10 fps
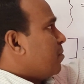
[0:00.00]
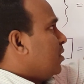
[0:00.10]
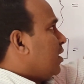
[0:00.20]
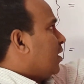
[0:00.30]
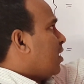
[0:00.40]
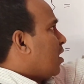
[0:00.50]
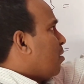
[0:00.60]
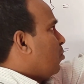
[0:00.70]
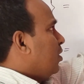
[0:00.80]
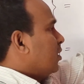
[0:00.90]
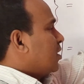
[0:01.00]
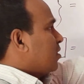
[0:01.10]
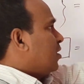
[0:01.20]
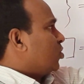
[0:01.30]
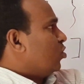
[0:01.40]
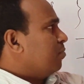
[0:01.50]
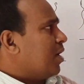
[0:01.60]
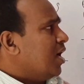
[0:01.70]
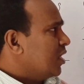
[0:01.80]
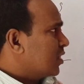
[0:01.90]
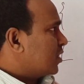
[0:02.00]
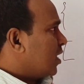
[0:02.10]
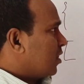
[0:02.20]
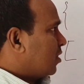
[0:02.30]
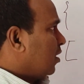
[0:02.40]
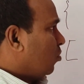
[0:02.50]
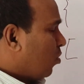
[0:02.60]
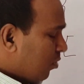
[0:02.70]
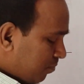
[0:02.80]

রাখবেন যে এটার নাম হলো ইন্টারসেকশন বা ছেদ চিহ্ন